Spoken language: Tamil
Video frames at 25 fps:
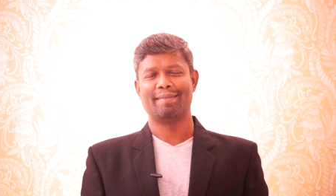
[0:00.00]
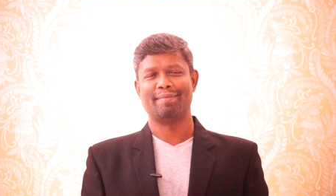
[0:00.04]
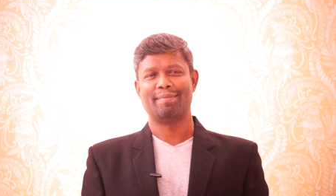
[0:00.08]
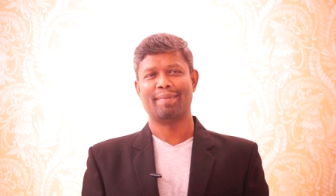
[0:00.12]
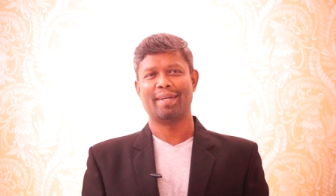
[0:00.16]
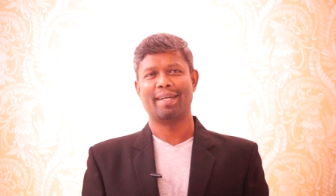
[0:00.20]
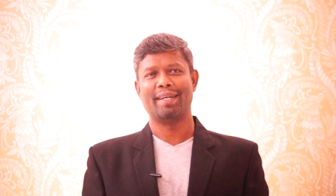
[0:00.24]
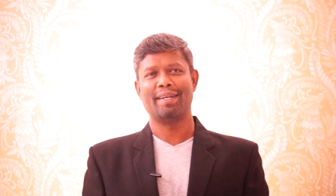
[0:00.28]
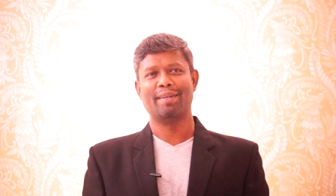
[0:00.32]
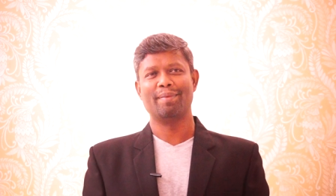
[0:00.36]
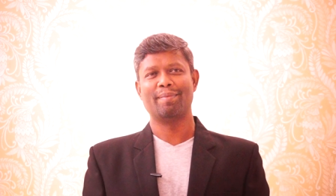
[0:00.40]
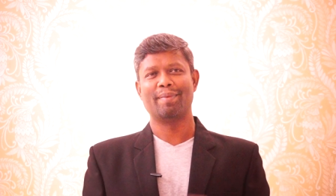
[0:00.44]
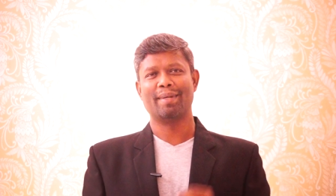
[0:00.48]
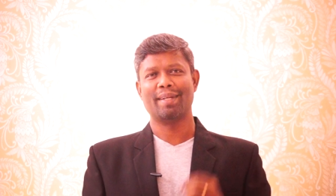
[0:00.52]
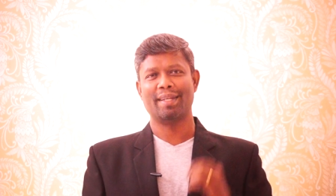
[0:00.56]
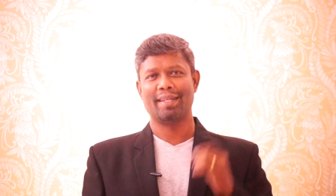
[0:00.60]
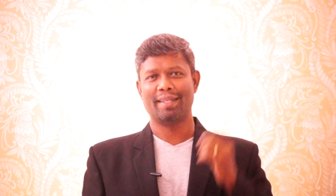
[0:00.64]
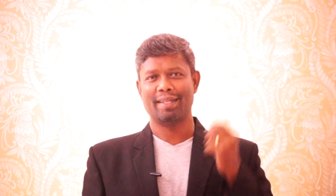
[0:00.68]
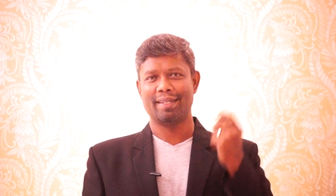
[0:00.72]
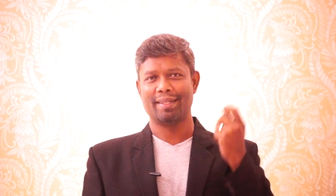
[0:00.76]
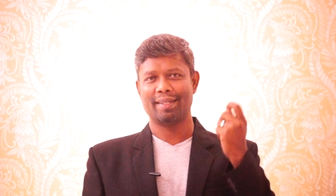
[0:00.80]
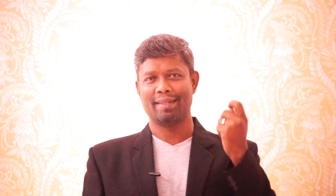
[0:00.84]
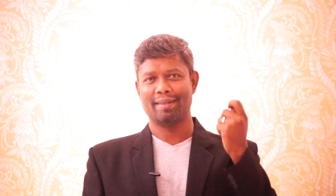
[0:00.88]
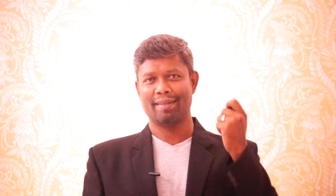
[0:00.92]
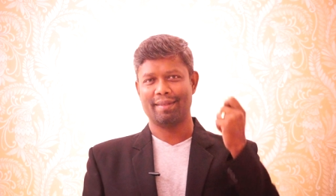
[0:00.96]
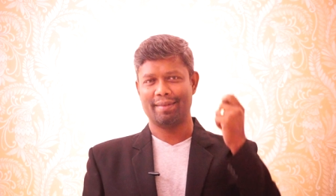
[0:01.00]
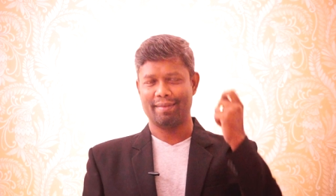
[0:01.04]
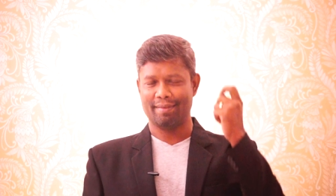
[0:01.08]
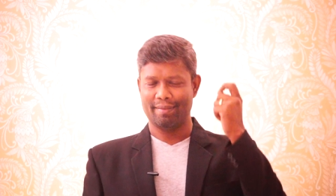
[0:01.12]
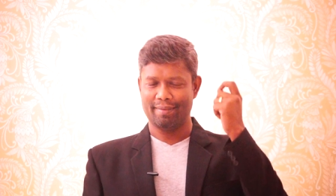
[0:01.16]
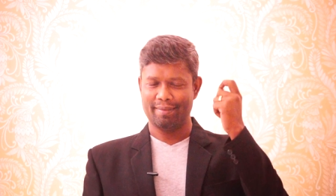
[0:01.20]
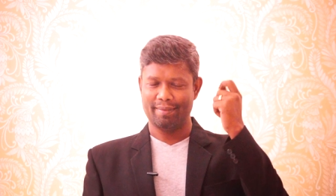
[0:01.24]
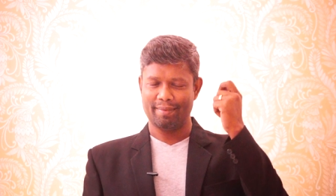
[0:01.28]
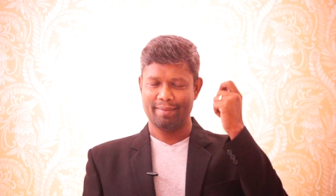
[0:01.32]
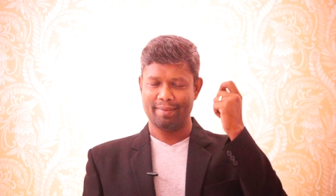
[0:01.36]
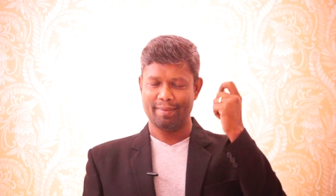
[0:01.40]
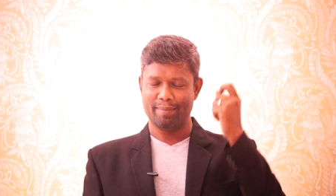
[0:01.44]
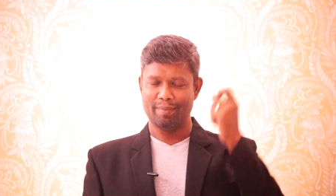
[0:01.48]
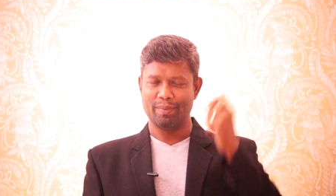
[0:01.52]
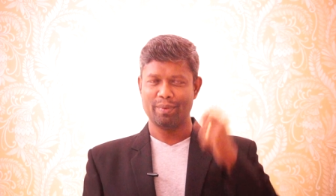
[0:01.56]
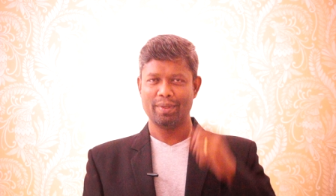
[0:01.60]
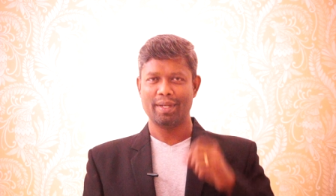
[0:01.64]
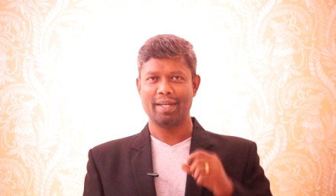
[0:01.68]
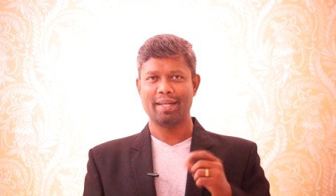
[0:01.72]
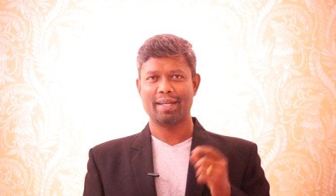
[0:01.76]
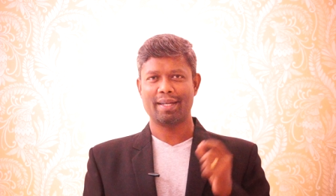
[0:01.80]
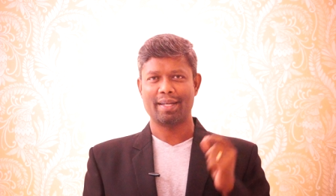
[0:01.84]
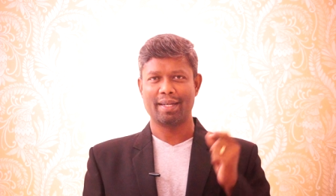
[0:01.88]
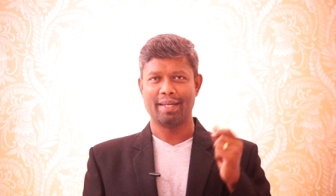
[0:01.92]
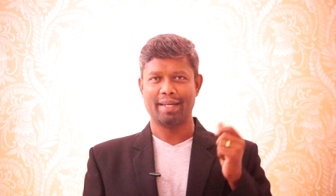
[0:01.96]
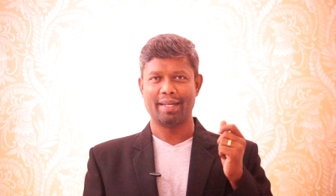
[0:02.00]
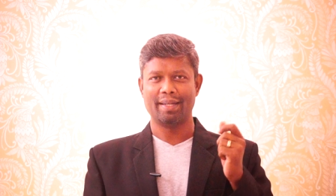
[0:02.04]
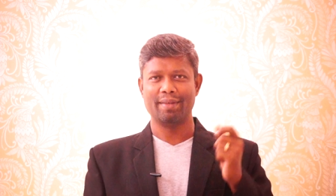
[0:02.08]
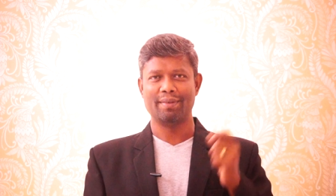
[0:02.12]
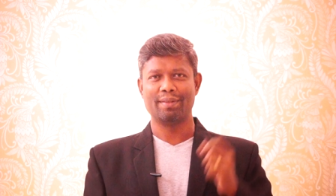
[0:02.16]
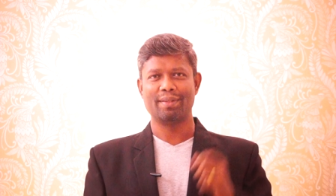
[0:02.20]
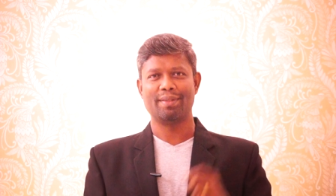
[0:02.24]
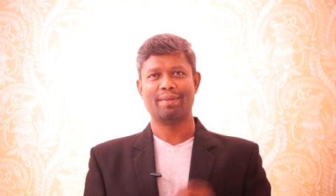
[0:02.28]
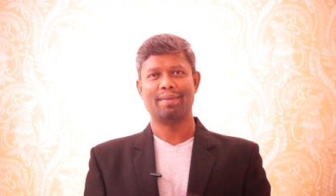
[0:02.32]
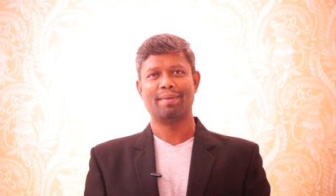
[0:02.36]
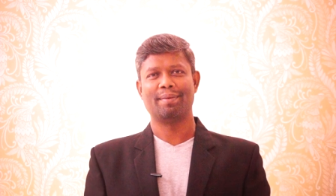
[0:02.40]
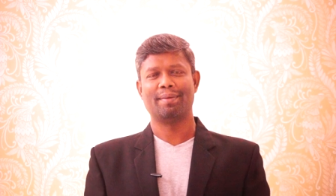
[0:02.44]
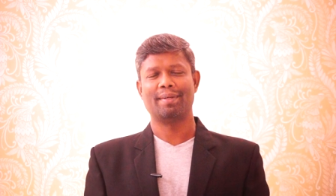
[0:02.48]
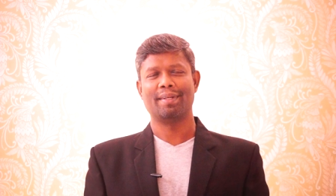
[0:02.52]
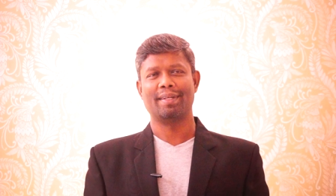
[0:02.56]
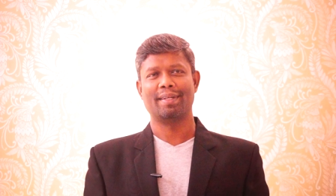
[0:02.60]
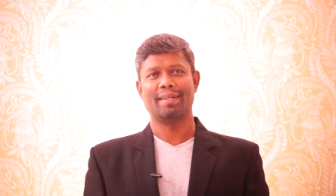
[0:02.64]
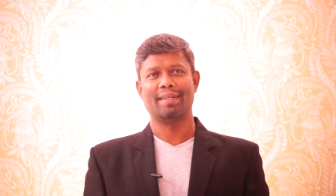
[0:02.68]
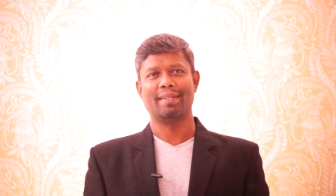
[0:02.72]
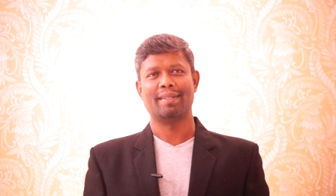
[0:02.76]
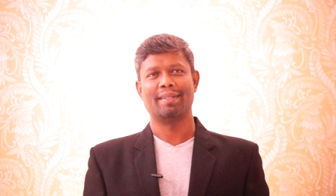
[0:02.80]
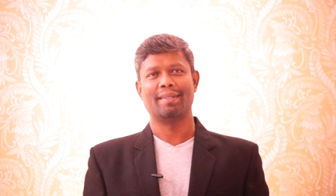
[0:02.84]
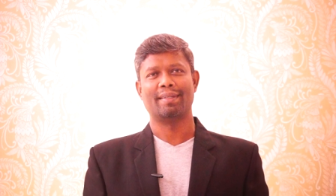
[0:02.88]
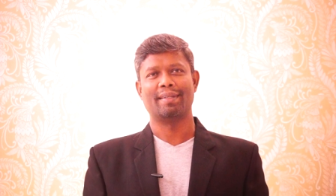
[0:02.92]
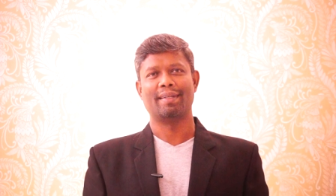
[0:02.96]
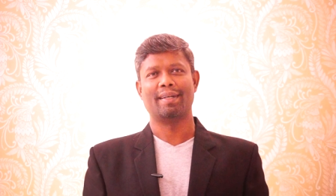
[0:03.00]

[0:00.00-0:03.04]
பிரைன் டியூமர்னால் அதில் மூலையில் கட்டி வந்துடும் அப்படின்னு